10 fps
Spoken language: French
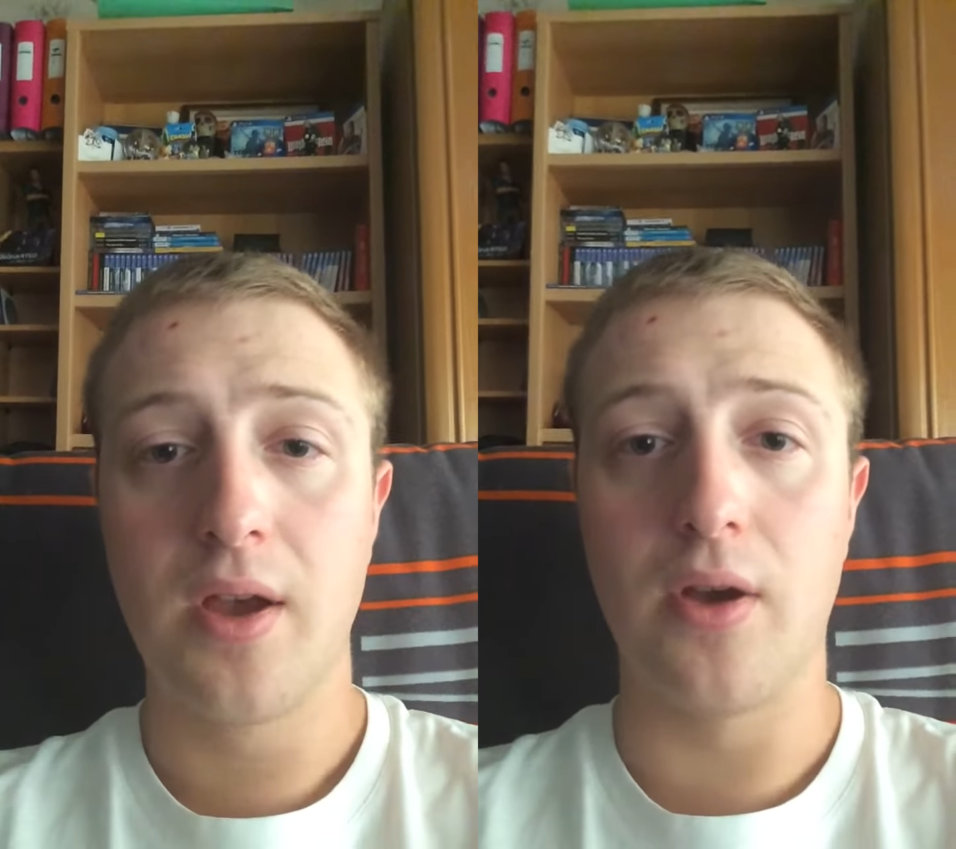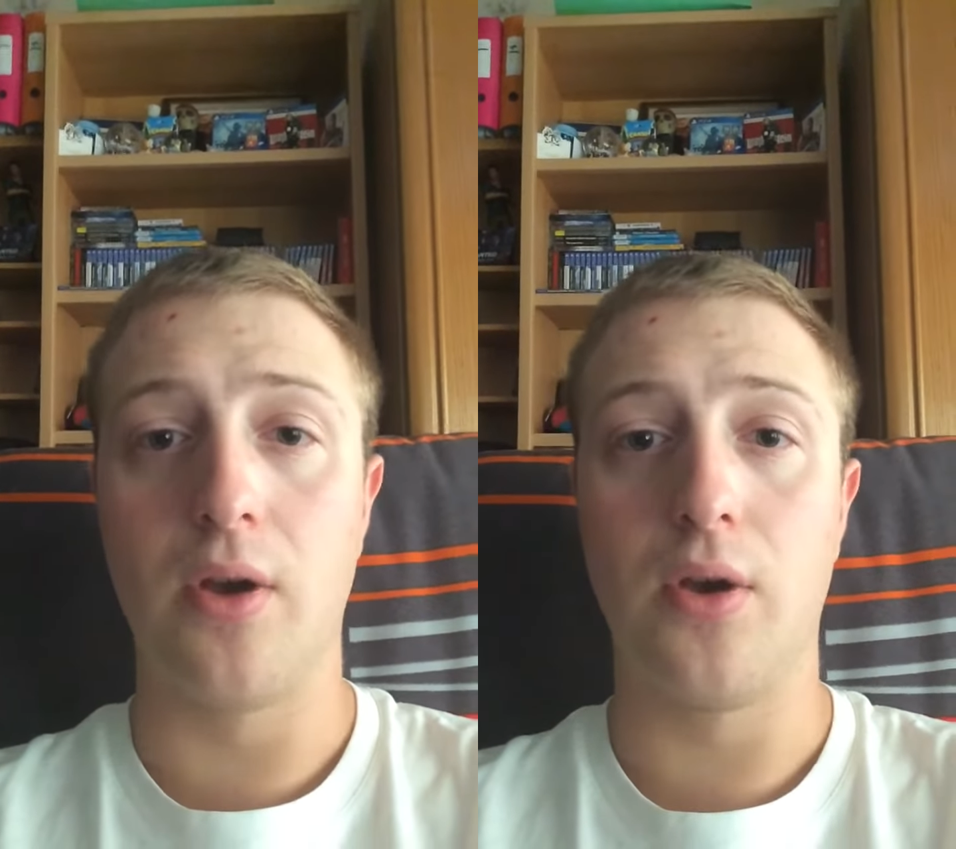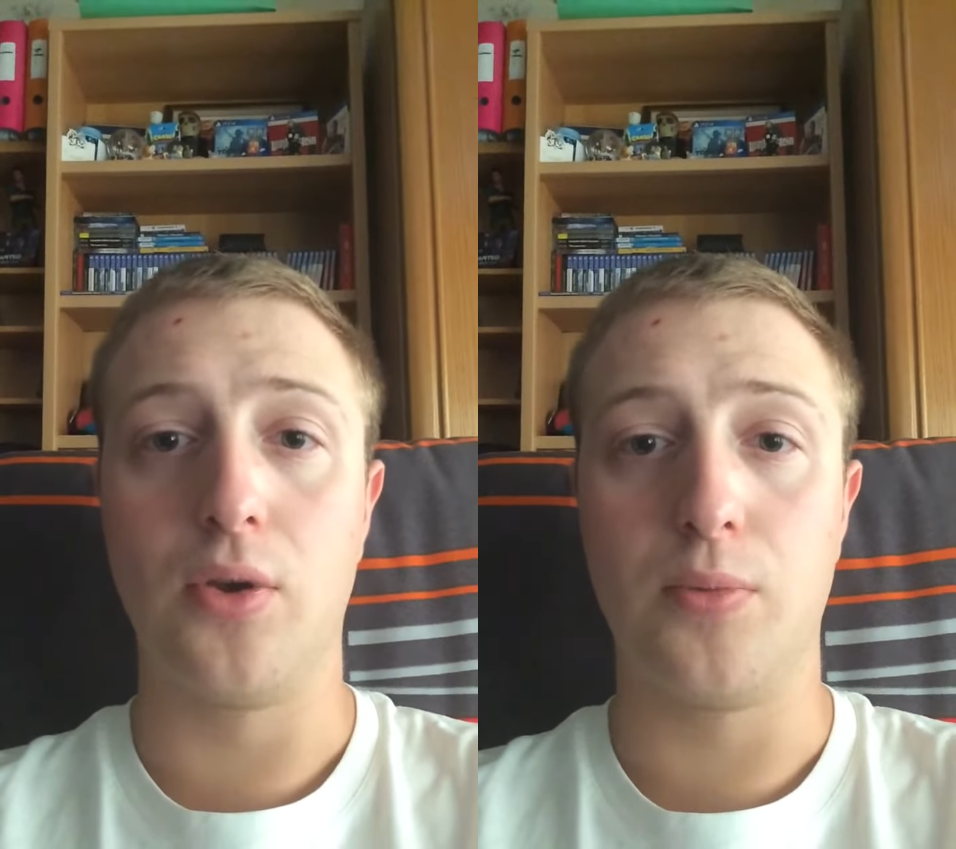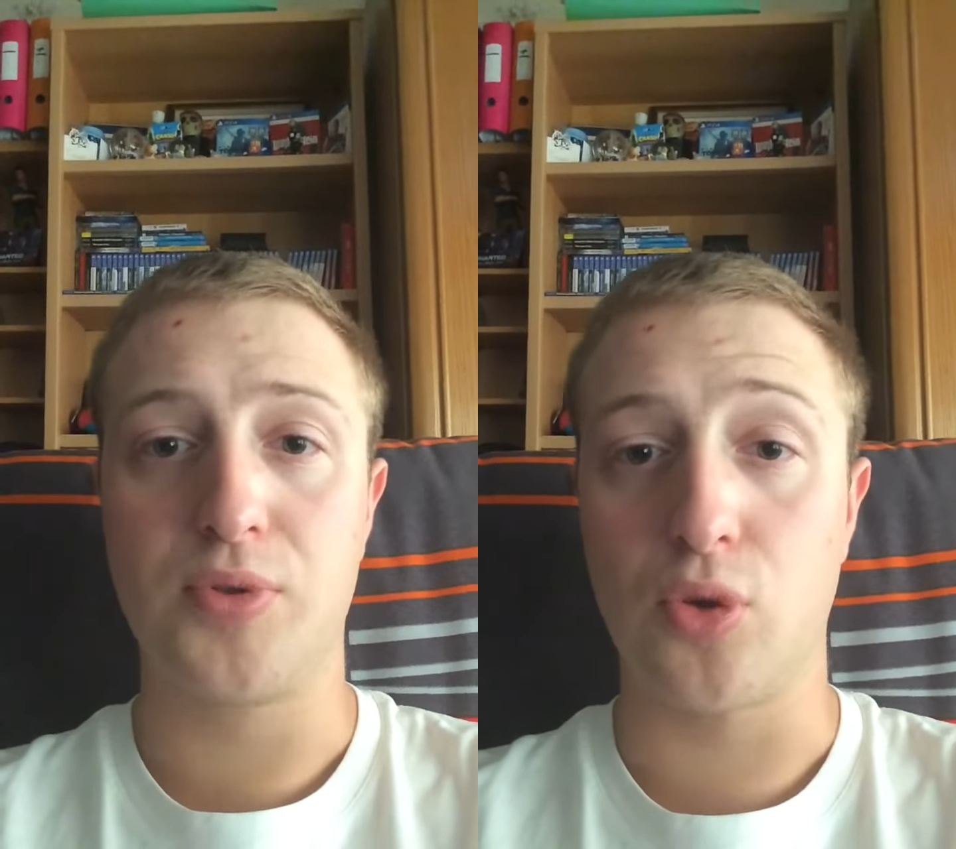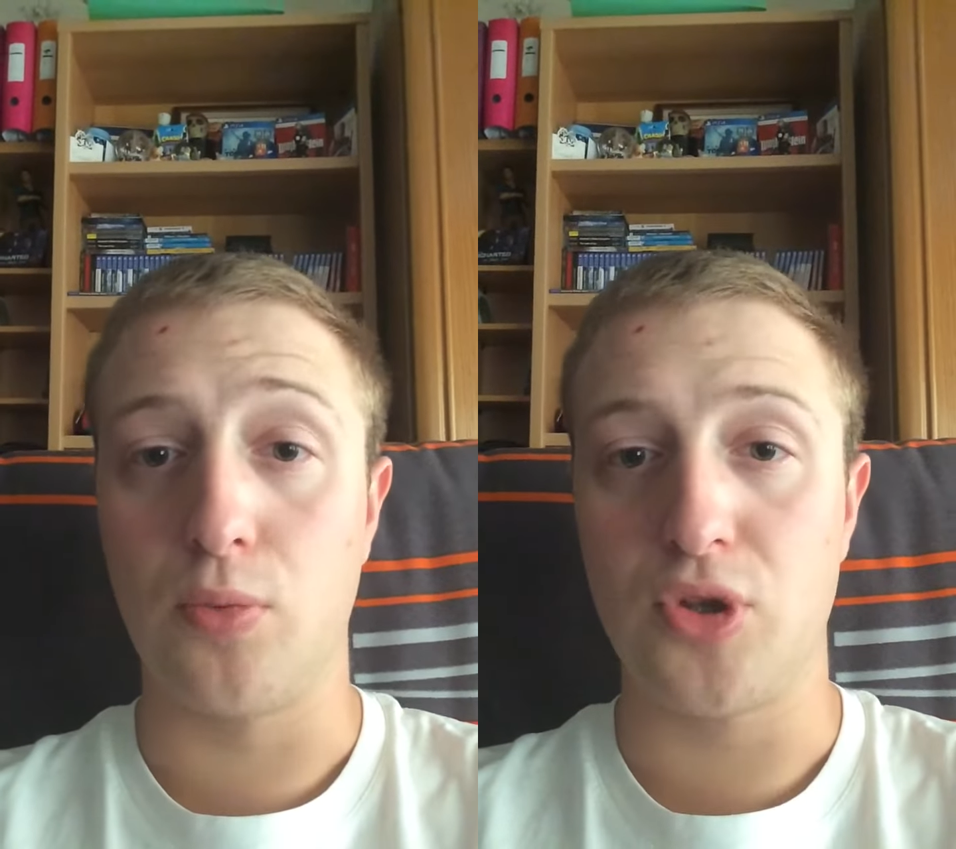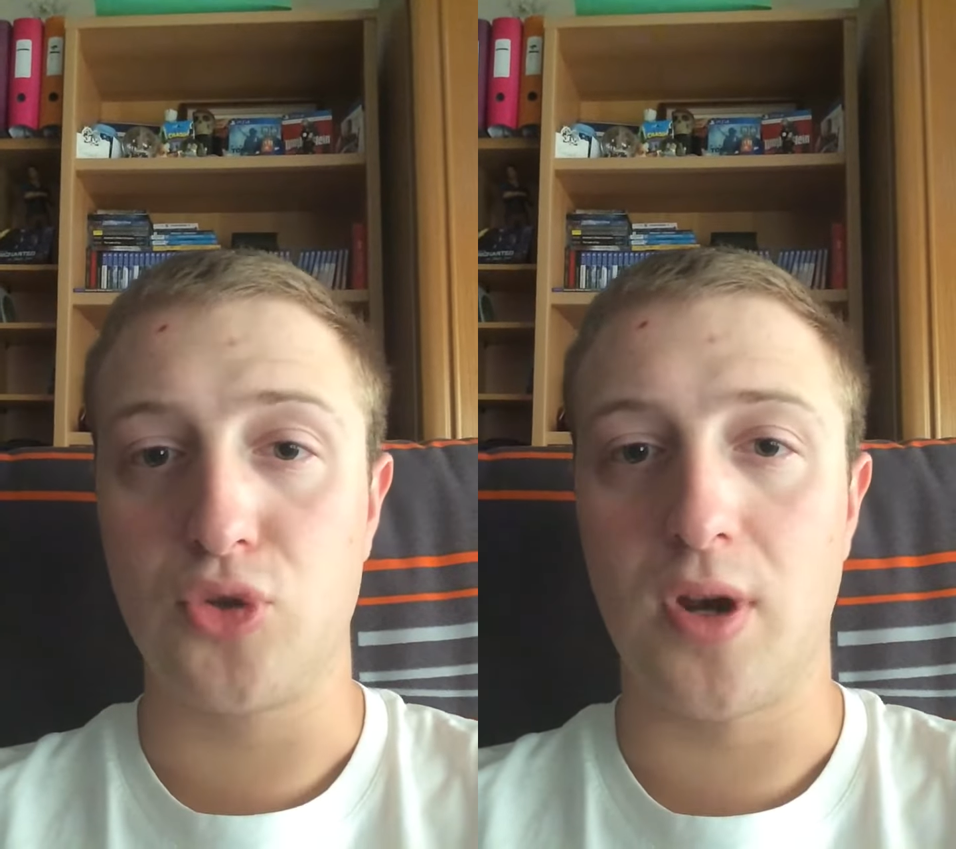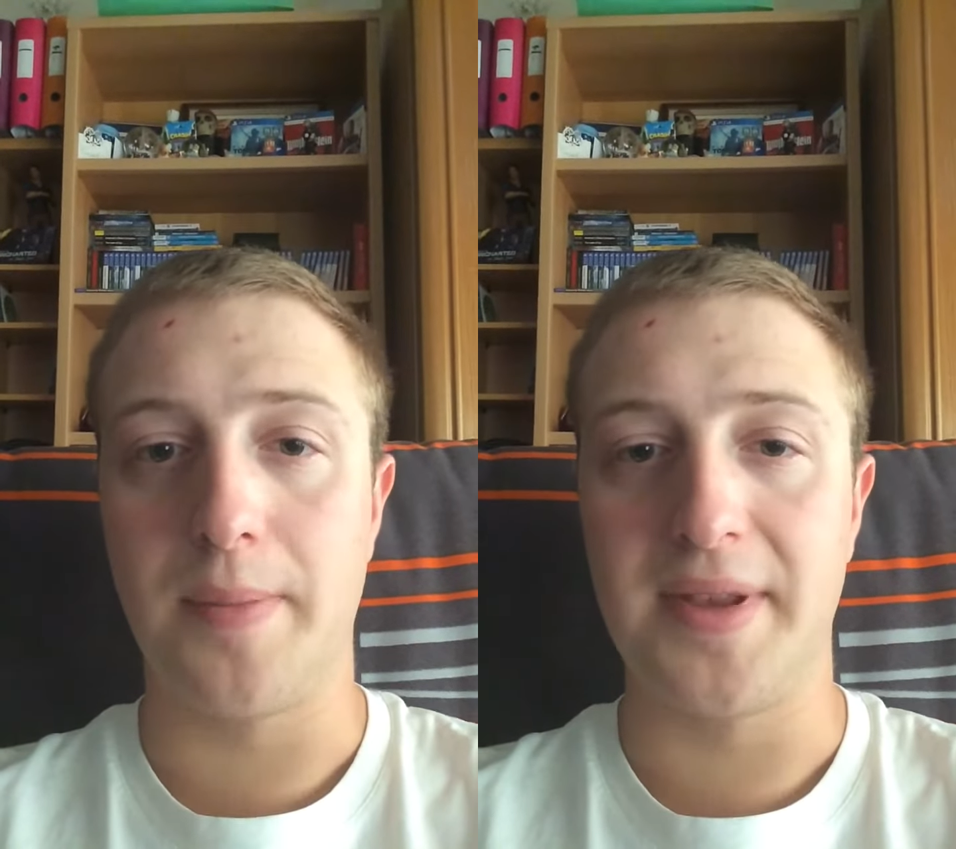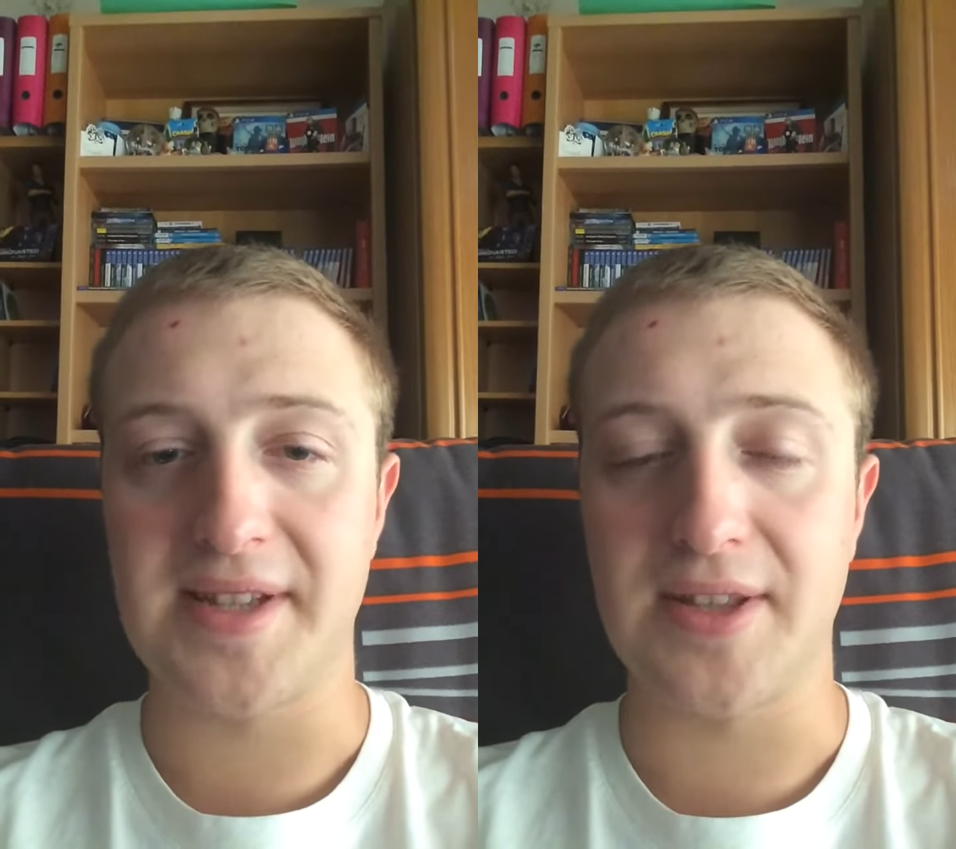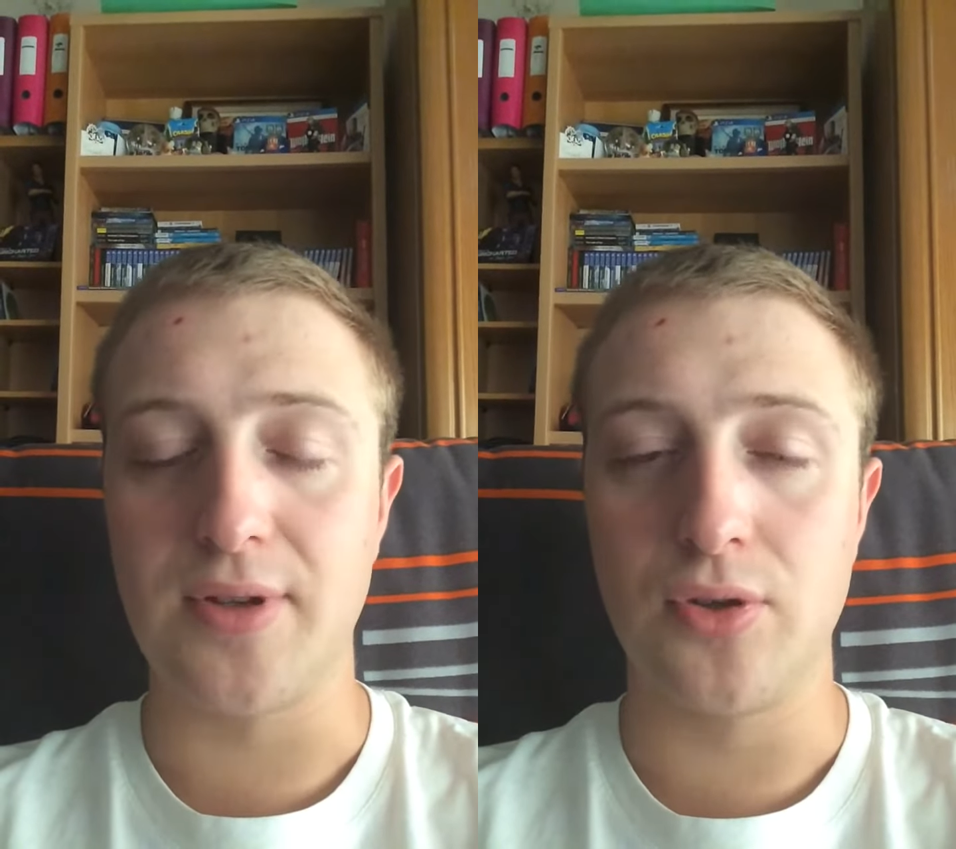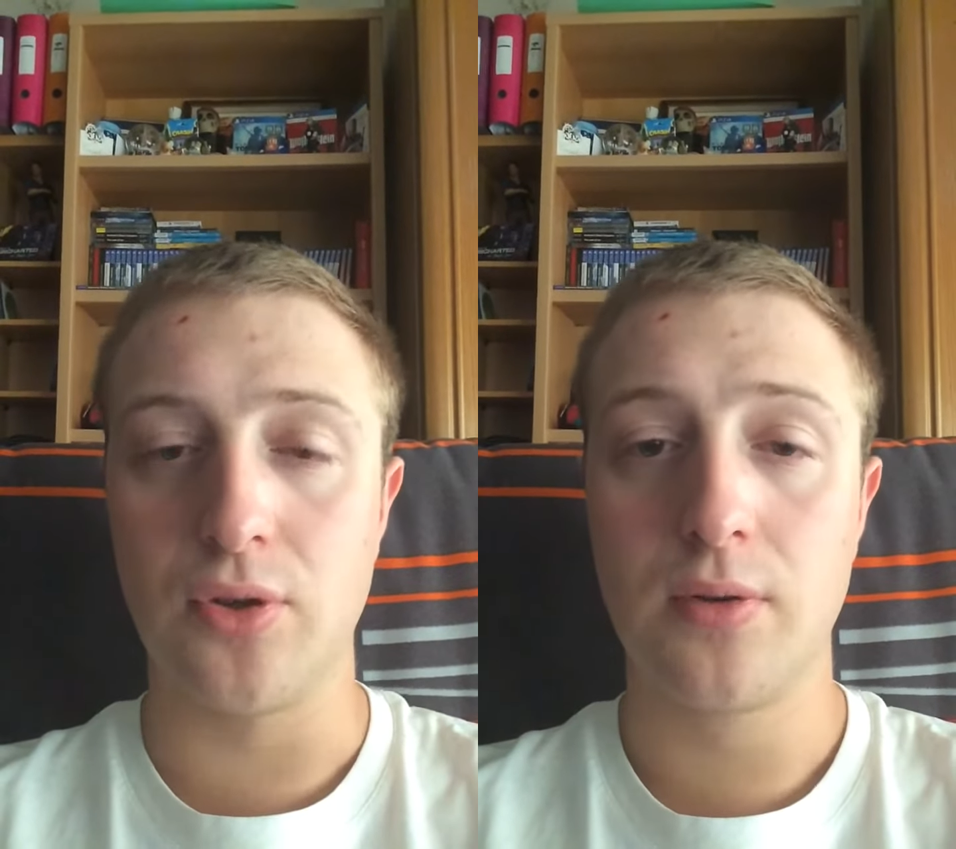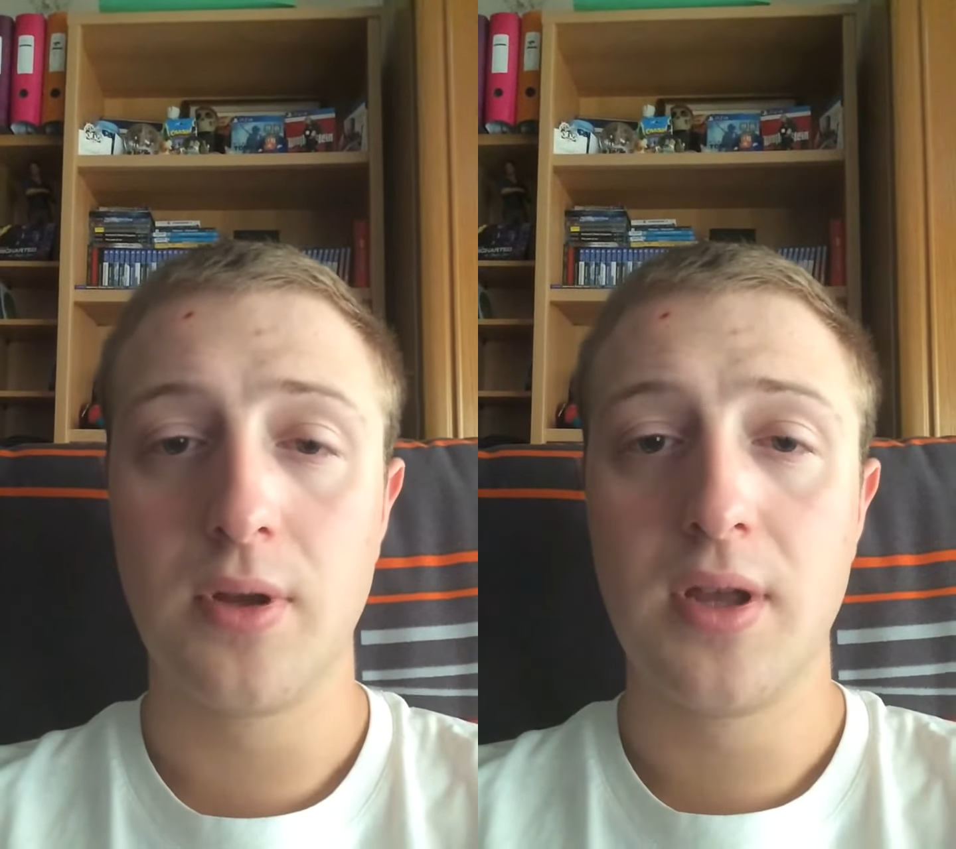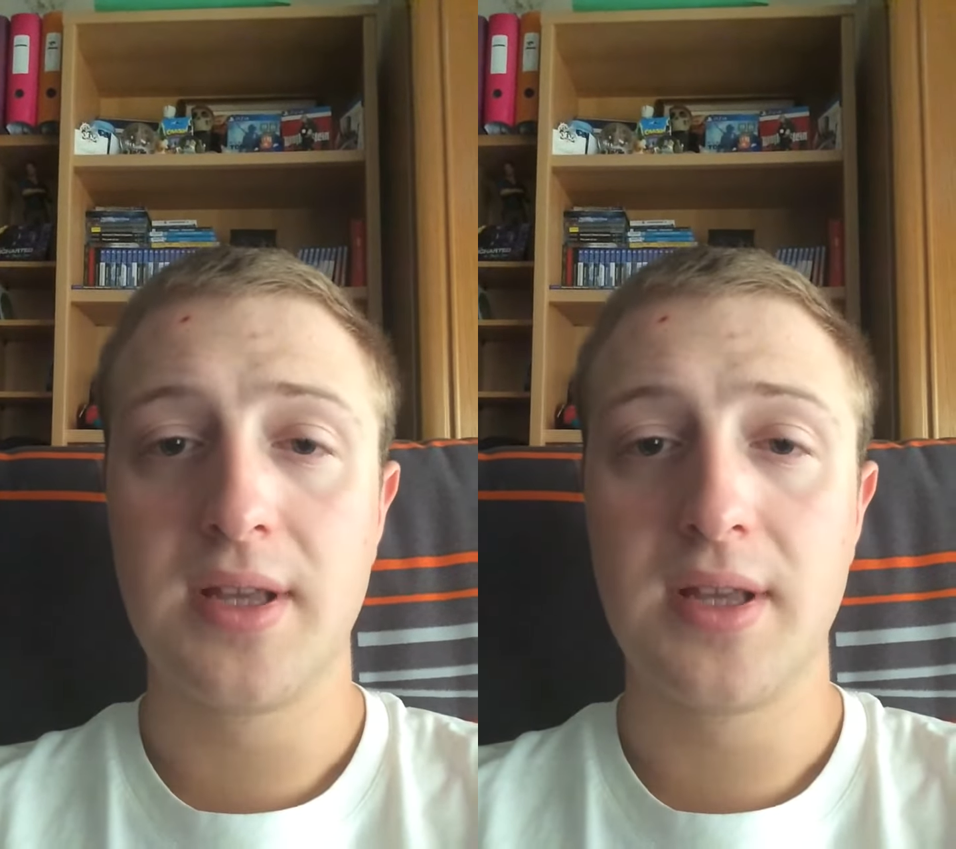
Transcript: Euh, puisque bah, j'aurai la PS4 en attendant.